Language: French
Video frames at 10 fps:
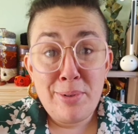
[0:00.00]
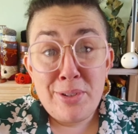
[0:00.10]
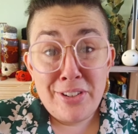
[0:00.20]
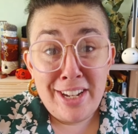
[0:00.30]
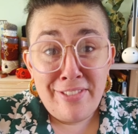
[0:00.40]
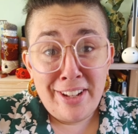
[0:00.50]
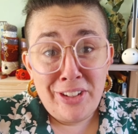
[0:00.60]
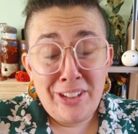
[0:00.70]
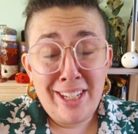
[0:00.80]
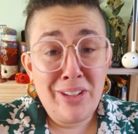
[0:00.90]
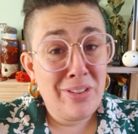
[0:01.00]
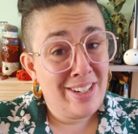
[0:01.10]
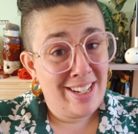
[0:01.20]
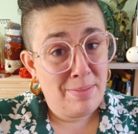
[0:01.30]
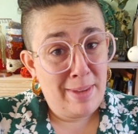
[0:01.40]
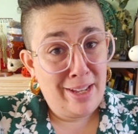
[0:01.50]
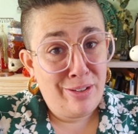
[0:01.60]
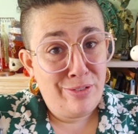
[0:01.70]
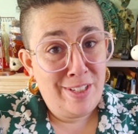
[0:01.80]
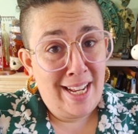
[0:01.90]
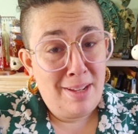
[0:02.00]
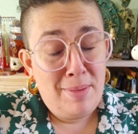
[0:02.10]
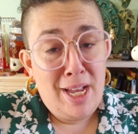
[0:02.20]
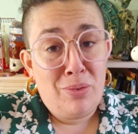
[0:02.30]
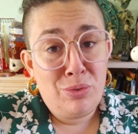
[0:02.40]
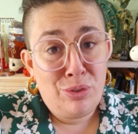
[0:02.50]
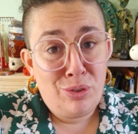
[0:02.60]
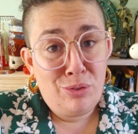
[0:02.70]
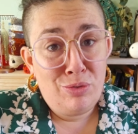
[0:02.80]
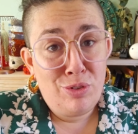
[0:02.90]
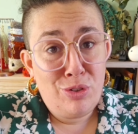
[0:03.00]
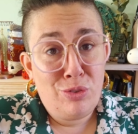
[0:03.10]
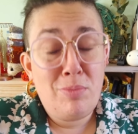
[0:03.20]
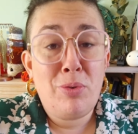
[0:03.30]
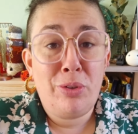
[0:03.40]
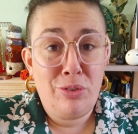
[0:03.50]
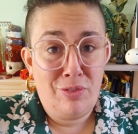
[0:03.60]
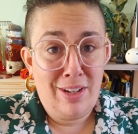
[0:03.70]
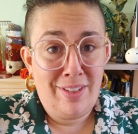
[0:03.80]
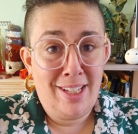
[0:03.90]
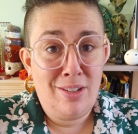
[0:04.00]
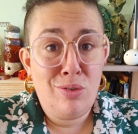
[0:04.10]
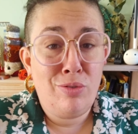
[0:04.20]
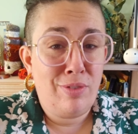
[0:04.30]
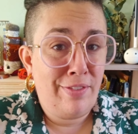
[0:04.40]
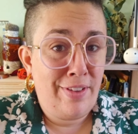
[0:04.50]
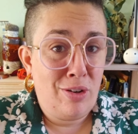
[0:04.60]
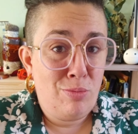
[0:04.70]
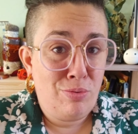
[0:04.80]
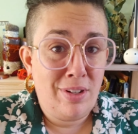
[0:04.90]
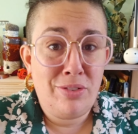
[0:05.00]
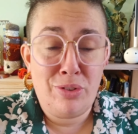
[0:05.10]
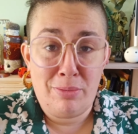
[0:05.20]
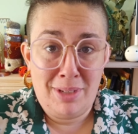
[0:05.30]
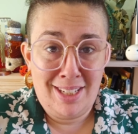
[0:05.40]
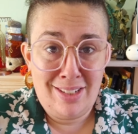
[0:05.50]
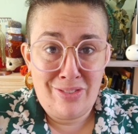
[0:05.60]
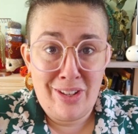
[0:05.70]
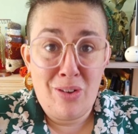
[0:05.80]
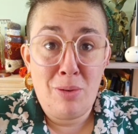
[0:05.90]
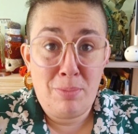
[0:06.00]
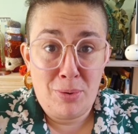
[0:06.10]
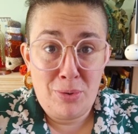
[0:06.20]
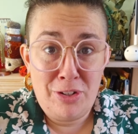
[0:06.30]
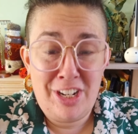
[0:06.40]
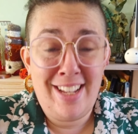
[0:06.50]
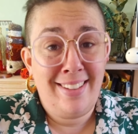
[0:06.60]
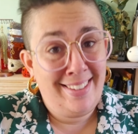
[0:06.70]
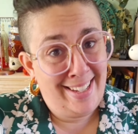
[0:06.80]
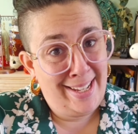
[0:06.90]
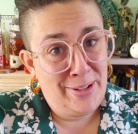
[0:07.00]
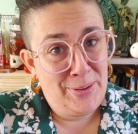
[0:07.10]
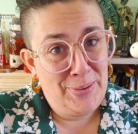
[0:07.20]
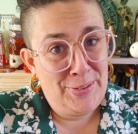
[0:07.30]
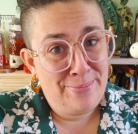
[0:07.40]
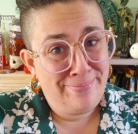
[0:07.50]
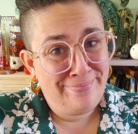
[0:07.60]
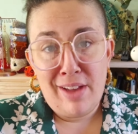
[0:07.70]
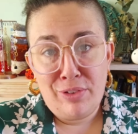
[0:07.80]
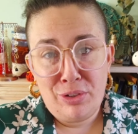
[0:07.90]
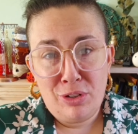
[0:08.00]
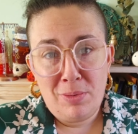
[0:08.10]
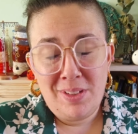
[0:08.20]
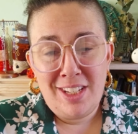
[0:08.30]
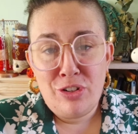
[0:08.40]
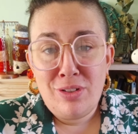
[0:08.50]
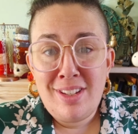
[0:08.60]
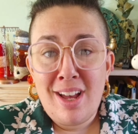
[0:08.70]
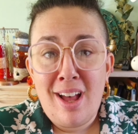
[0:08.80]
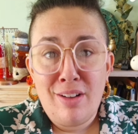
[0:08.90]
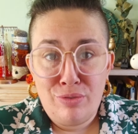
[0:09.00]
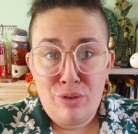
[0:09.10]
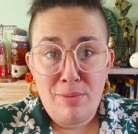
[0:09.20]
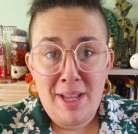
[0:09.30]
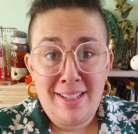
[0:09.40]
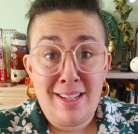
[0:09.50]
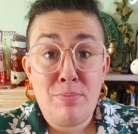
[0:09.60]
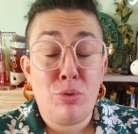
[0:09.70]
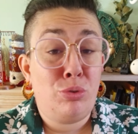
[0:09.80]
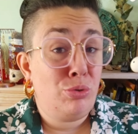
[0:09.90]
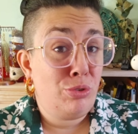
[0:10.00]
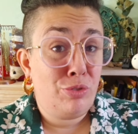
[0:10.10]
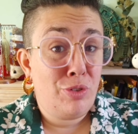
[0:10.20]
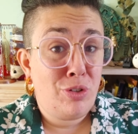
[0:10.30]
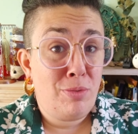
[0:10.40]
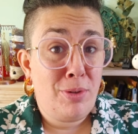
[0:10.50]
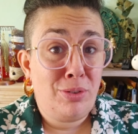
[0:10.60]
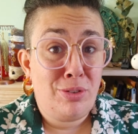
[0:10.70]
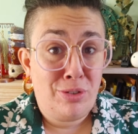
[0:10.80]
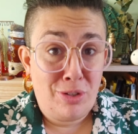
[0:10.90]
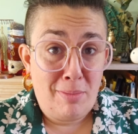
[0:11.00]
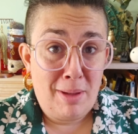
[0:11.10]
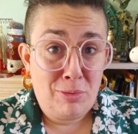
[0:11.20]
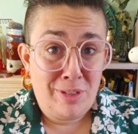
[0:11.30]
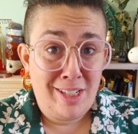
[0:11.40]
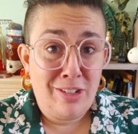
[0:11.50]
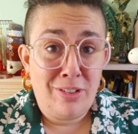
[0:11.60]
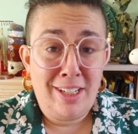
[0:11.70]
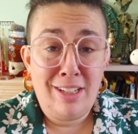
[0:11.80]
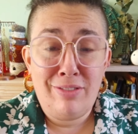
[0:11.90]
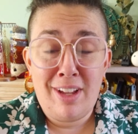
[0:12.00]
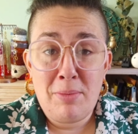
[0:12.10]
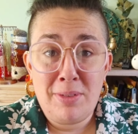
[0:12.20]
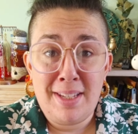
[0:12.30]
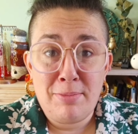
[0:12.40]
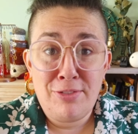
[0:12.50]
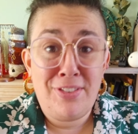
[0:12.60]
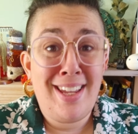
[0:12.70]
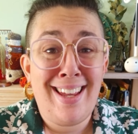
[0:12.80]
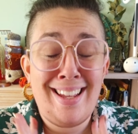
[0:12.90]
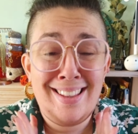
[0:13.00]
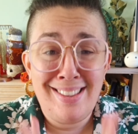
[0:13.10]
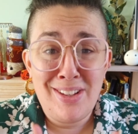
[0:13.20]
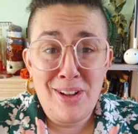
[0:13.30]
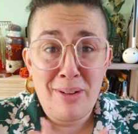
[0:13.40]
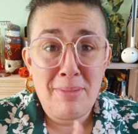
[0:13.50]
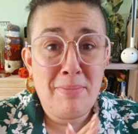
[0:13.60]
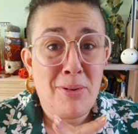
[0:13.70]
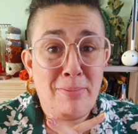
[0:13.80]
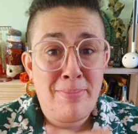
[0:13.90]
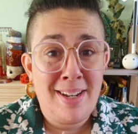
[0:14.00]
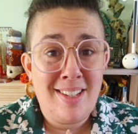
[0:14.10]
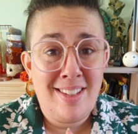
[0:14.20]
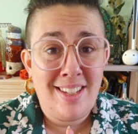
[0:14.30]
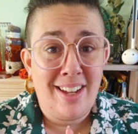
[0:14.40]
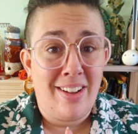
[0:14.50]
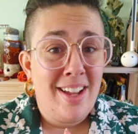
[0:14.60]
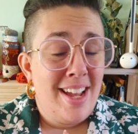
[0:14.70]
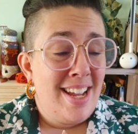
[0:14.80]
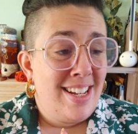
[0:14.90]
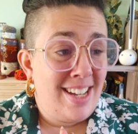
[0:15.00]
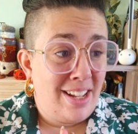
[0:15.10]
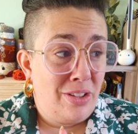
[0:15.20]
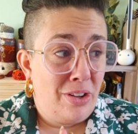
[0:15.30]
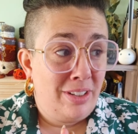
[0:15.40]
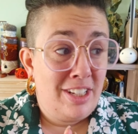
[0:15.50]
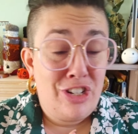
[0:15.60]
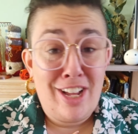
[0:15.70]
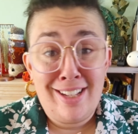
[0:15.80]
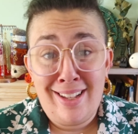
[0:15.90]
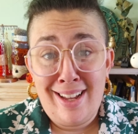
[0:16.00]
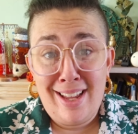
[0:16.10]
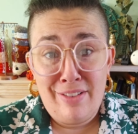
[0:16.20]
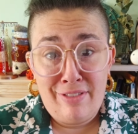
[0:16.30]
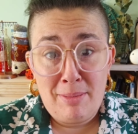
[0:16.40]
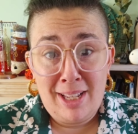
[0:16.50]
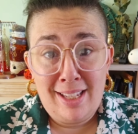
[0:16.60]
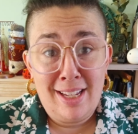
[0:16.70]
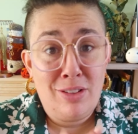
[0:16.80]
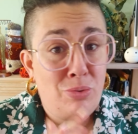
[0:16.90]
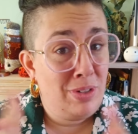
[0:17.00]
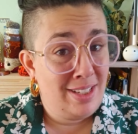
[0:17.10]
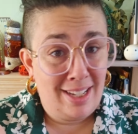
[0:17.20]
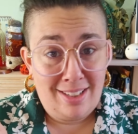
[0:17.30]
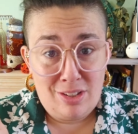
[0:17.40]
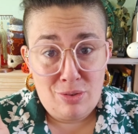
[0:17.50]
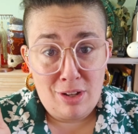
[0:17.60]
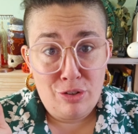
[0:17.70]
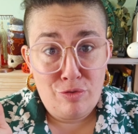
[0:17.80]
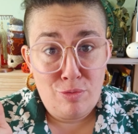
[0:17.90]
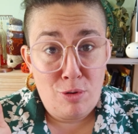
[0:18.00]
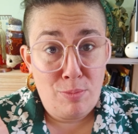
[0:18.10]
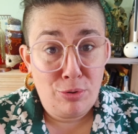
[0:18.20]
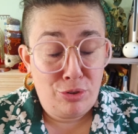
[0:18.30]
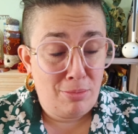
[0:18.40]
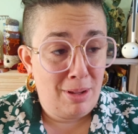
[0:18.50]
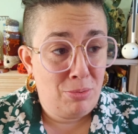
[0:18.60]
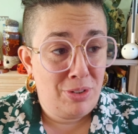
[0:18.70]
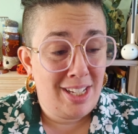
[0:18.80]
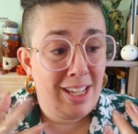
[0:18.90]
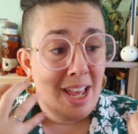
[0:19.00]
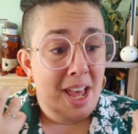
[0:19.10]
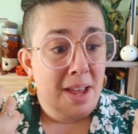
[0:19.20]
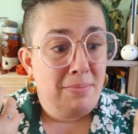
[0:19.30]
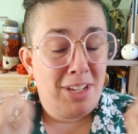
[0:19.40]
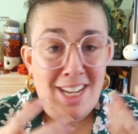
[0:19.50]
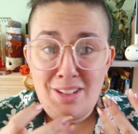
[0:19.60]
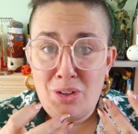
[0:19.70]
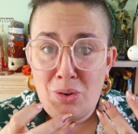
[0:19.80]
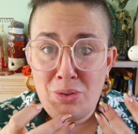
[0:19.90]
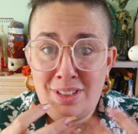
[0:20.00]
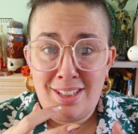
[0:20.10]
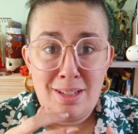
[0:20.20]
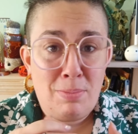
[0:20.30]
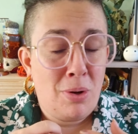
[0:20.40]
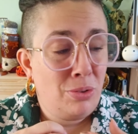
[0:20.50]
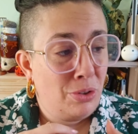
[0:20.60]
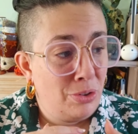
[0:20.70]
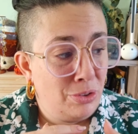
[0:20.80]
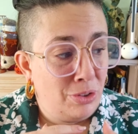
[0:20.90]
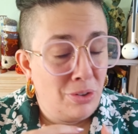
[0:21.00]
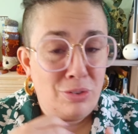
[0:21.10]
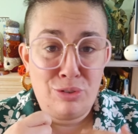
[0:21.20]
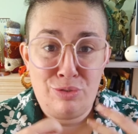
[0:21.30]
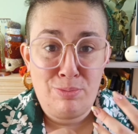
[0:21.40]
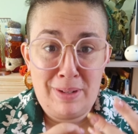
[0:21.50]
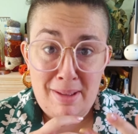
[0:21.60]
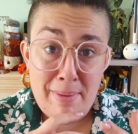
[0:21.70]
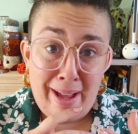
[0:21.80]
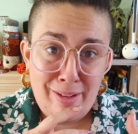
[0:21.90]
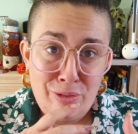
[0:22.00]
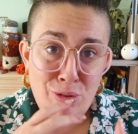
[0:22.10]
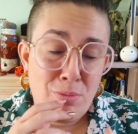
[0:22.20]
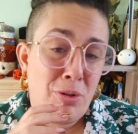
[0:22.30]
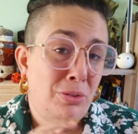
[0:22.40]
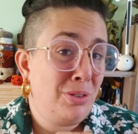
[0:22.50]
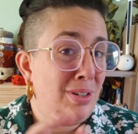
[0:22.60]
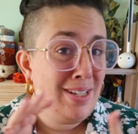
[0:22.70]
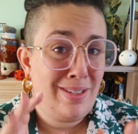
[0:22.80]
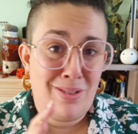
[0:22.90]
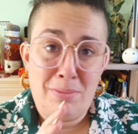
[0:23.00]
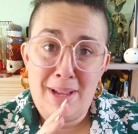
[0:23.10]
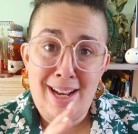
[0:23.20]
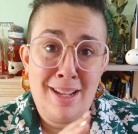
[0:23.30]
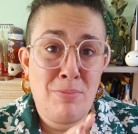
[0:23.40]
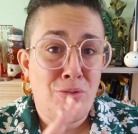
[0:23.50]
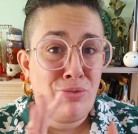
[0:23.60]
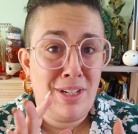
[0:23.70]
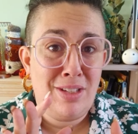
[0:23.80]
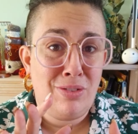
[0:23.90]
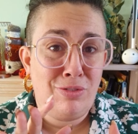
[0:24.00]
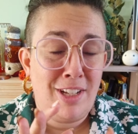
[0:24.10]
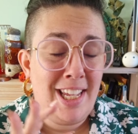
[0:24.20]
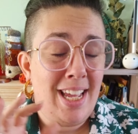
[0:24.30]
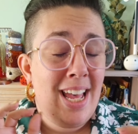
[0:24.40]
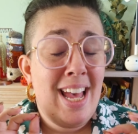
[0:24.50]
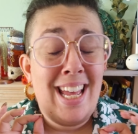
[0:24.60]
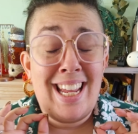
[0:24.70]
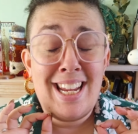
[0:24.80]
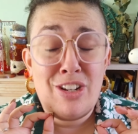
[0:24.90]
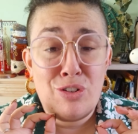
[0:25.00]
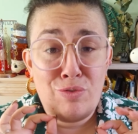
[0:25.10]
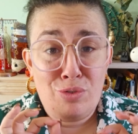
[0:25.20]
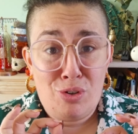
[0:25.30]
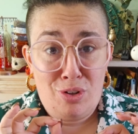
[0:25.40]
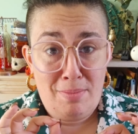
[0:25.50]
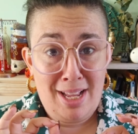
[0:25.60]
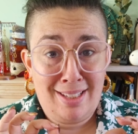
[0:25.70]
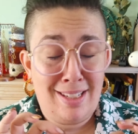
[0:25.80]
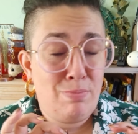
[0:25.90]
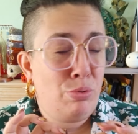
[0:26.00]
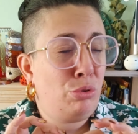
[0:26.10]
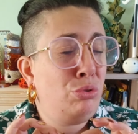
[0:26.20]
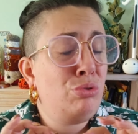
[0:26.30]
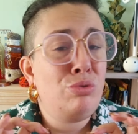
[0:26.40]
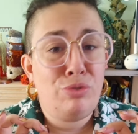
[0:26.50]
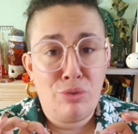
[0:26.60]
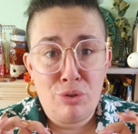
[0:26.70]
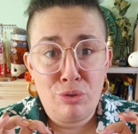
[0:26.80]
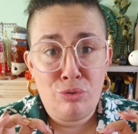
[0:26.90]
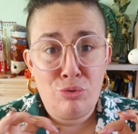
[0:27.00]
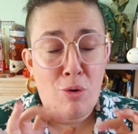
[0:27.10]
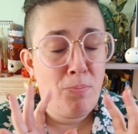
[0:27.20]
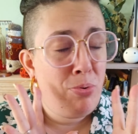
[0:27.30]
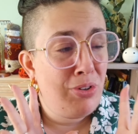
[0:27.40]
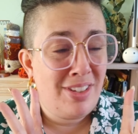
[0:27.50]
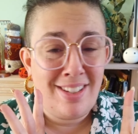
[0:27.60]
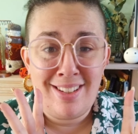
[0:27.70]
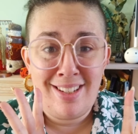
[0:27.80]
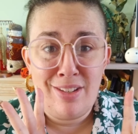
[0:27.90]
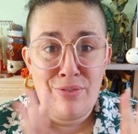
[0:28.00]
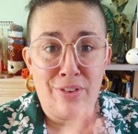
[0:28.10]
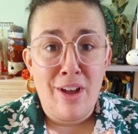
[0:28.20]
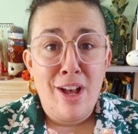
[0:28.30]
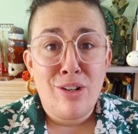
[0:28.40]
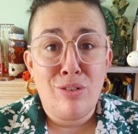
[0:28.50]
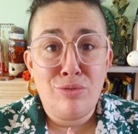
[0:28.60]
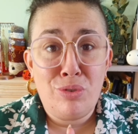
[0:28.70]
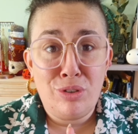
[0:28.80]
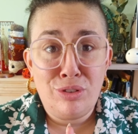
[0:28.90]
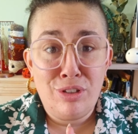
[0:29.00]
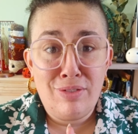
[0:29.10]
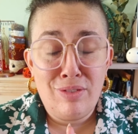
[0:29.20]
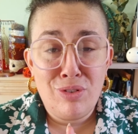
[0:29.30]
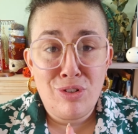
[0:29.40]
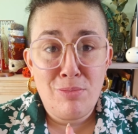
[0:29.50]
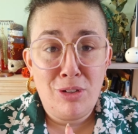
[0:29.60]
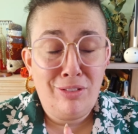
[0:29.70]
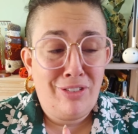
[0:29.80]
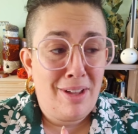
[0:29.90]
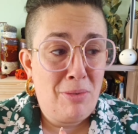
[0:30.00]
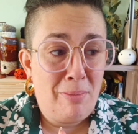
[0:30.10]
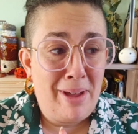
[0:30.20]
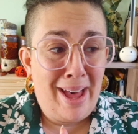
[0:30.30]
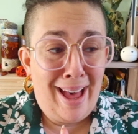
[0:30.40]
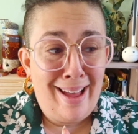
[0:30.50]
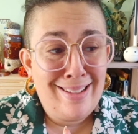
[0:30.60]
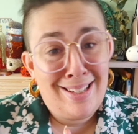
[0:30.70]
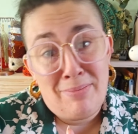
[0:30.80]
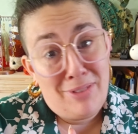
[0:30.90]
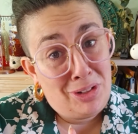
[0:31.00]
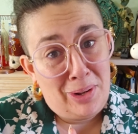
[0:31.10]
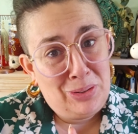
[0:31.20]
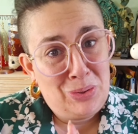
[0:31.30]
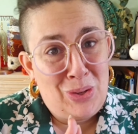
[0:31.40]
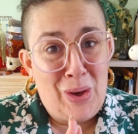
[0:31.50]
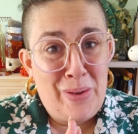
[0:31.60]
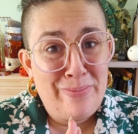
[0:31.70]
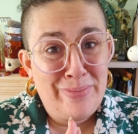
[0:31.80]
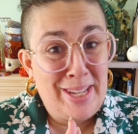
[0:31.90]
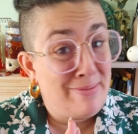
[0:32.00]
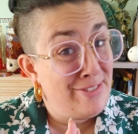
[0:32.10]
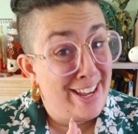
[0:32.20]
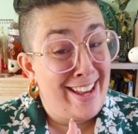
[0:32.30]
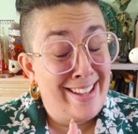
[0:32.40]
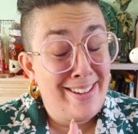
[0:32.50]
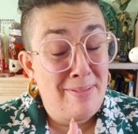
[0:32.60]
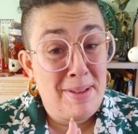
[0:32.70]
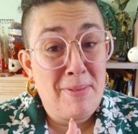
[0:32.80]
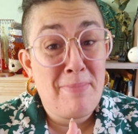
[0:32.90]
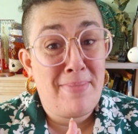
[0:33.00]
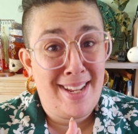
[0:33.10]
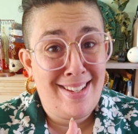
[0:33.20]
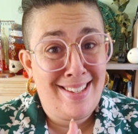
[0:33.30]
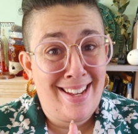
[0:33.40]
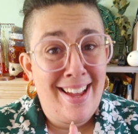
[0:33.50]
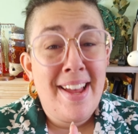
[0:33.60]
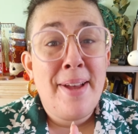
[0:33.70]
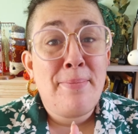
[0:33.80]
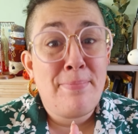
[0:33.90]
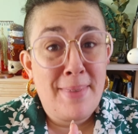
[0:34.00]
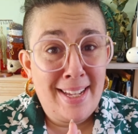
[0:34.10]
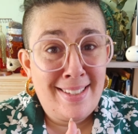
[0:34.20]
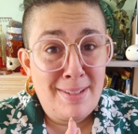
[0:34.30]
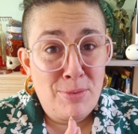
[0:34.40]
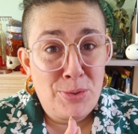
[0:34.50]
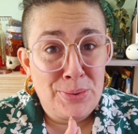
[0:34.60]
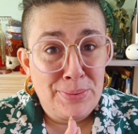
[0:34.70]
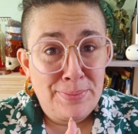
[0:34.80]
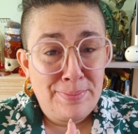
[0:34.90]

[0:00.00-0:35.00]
Bonjour les fans de tricot, j'espère que vous allez bien. On se retrouve aujourd'hui pour une nouvelle vidéo où on va faire le point sur mes différents projets tricot. Mais avant de commencer, je tiens à vous remercier pour toutes vos commandes sur ma boutique en ligne. Vraiment, ça me fait énormément plaisir. J'adore déjà créer et fabriquer tous les accessoires que je vous propose sur ma boutique. Mais j'adore aussi prendre le temps de vous préparer vos commandes, de les emballer pour vous les envoyer et je vous remercie pour tous vos retours positifs. Quand vous recevez vos commandes, vraiment, bah, ça me va droit au cœur. Ça me fait énormément plaisir. Merci beaucoup.